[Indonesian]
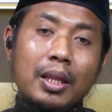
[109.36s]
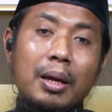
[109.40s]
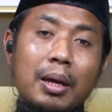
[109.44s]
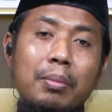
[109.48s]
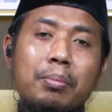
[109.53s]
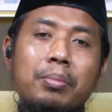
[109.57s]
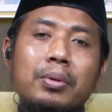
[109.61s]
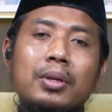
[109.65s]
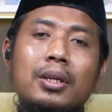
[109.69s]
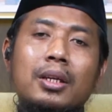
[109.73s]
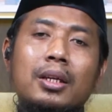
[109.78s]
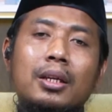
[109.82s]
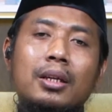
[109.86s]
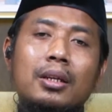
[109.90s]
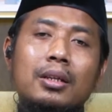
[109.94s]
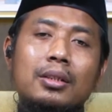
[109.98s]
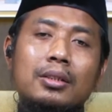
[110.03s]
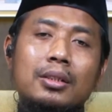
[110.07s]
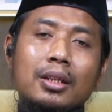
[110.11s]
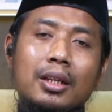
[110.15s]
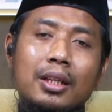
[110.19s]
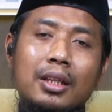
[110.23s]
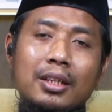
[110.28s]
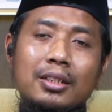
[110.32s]
Tapi
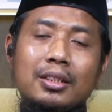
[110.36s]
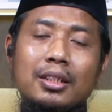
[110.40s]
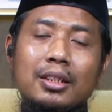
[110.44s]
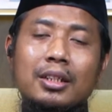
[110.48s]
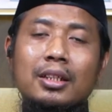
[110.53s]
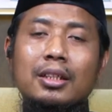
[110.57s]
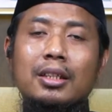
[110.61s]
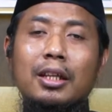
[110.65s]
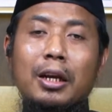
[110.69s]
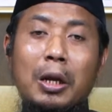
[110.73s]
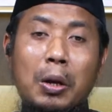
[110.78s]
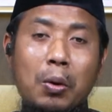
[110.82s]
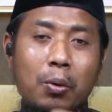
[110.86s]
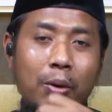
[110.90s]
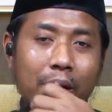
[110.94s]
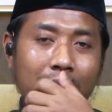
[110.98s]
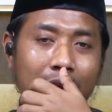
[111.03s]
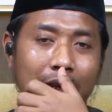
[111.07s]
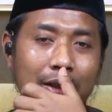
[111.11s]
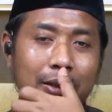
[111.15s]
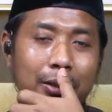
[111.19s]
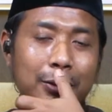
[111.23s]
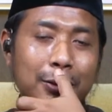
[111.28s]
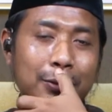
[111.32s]
cerita-cerita
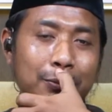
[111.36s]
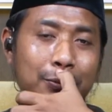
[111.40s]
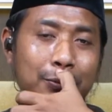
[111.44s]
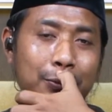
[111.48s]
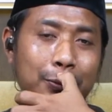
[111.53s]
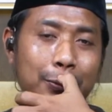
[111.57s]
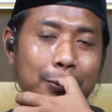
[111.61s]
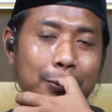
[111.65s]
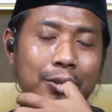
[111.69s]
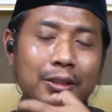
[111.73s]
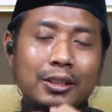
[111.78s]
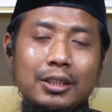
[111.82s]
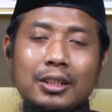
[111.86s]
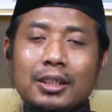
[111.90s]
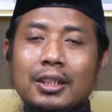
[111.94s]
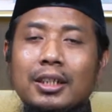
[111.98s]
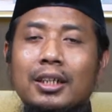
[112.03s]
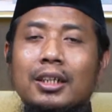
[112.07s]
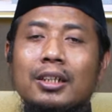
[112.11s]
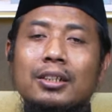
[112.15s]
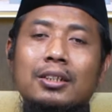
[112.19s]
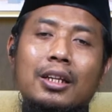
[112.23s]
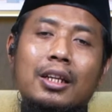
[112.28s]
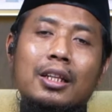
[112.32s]
dongeng tersebut,
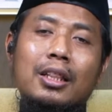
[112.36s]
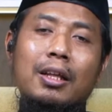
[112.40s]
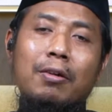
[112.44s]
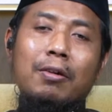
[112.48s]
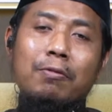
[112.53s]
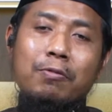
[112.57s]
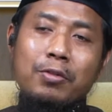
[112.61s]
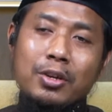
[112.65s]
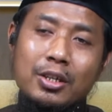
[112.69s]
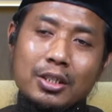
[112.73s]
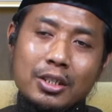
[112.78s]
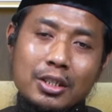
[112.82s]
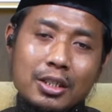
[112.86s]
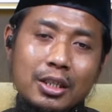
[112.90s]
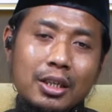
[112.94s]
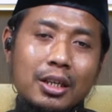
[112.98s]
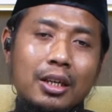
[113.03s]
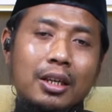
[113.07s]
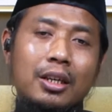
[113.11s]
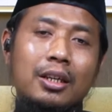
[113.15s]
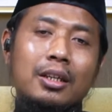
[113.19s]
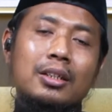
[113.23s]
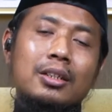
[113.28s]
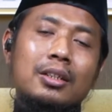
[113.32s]
cerita
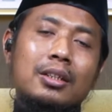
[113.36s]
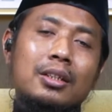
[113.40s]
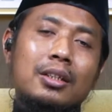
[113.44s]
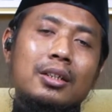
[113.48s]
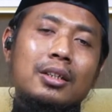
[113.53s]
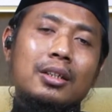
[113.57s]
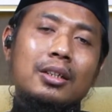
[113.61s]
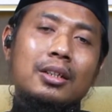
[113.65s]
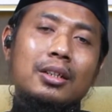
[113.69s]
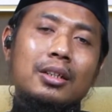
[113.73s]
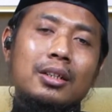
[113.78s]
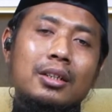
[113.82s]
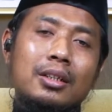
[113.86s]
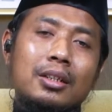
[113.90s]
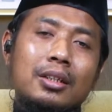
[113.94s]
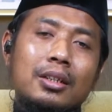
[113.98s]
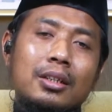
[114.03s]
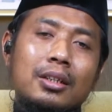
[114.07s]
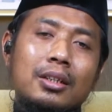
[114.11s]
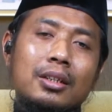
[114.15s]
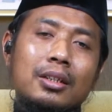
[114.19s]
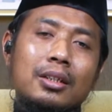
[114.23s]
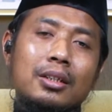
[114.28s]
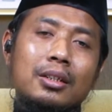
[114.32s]
fiksi,
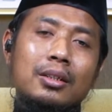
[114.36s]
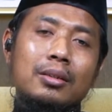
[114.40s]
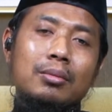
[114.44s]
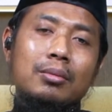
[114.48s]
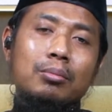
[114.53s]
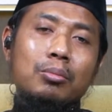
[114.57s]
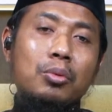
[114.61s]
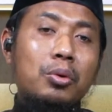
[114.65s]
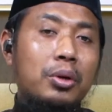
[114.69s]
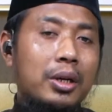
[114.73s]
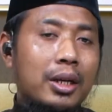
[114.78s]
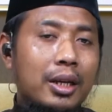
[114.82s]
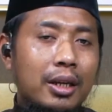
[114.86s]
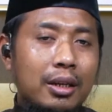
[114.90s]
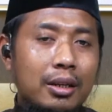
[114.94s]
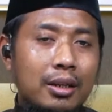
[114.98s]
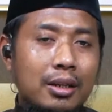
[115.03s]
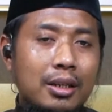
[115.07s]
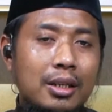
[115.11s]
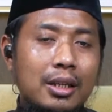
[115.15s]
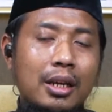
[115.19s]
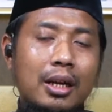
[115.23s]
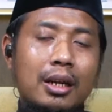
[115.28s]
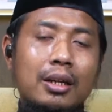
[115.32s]

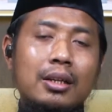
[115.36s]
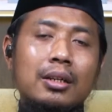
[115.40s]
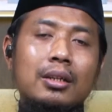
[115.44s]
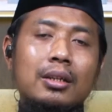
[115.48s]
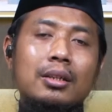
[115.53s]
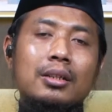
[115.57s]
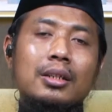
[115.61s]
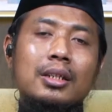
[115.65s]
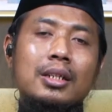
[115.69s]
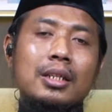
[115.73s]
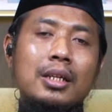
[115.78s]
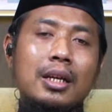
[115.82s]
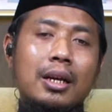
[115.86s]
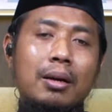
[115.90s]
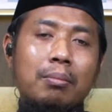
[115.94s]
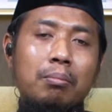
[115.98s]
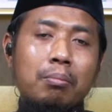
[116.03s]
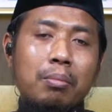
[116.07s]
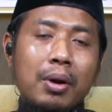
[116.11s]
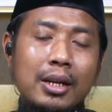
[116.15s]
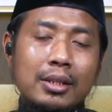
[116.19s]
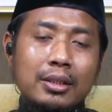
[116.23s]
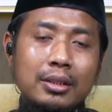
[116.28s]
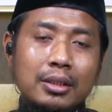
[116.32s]
mungkin dia dia
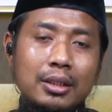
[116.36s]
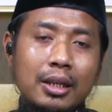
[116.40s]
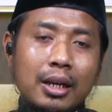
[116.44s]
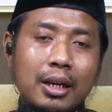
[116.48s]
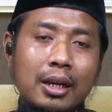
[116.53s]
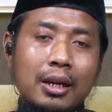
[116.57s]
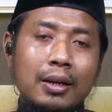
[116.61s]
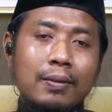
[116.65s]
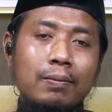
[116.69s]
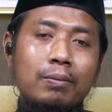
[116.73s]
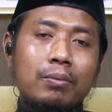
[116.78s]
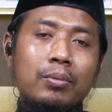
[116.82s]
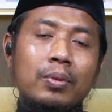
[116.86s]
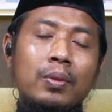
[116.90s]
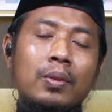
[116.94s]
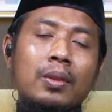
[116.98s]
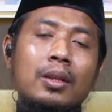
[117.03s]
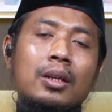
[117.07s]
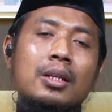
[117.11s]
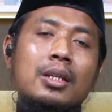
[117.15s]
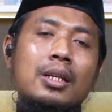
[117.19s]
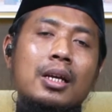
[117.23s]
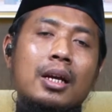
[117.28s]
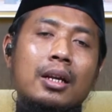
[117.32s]
baca
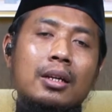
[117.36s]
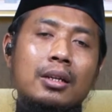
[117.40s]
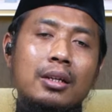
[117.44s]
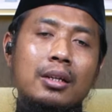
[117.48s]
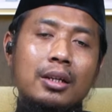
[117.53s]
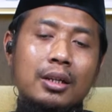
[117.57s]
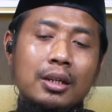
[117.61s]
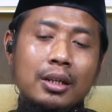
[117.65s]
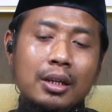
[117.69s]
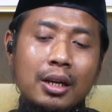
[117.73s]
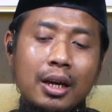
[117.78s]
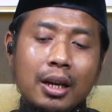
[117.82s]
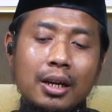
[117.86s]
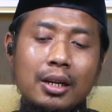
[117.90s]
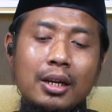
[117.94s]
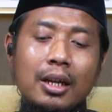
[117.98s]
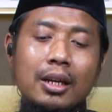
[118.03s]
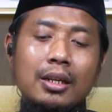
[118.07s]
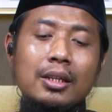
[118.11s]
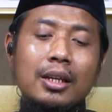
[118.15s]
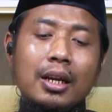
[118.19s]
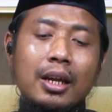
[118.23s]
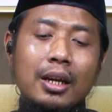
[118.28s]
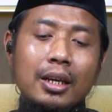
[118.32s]
dia dengar
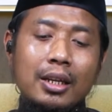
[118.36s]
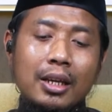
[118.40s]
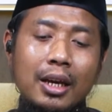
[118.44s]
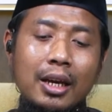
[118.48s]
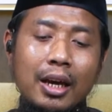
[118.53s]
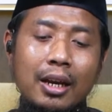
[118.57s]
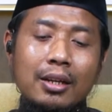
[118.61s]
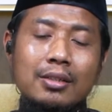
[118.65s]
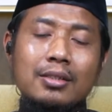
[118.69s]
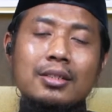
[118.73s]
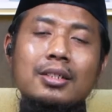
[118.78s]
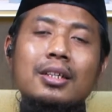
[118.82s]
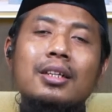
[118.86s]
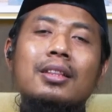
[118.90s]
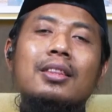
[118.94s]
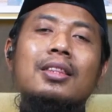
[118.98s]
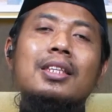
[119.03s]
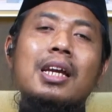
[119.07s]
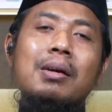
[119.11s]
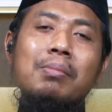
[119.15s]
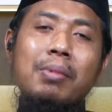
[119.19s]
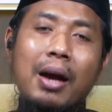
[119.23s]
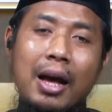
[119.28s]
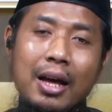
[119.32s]
dan dia lihat
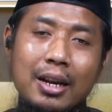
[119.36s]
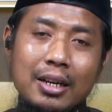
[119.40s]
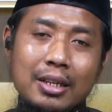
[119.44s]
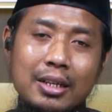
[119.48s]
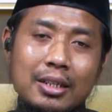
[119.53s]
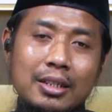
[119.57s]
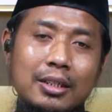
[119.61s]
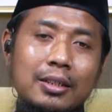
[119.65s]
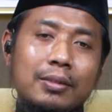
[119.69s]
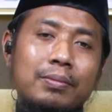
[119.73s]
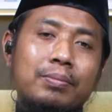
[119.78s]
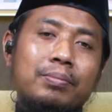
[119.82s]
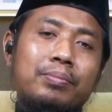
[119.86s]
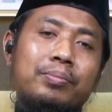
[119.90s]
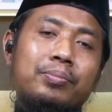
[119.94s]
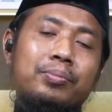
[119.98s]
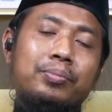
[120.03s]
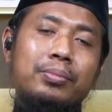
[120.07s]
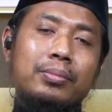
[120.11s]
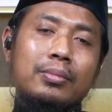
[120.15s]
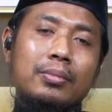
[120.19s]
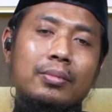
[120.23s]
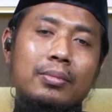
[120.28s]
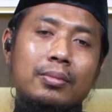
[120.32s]
setiap hari.
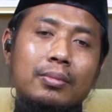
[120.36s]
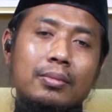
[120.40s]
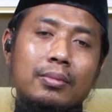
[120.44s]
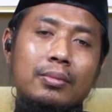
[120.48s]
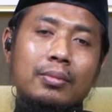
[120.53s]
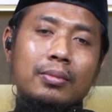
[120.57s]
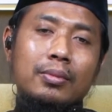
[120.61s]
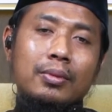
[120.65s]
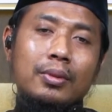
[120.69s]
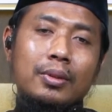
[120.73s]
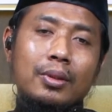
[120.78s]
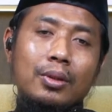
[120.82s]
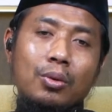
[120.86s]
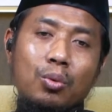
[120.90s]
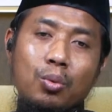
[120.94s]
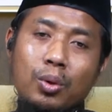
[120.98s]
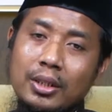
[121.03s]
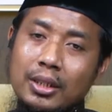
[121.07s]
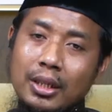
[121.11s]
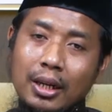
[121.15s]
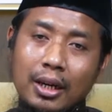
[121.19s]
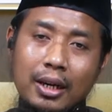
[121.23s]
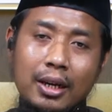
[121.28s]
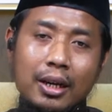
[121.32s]

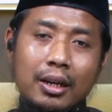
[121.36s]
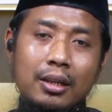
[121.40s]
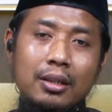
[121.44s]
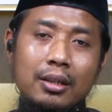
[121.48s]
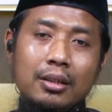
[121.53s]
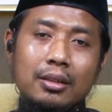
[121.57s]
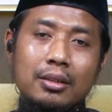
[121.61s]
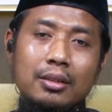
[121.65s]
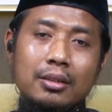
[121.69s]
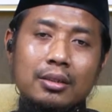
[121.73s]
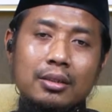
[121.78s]
Wajar kan?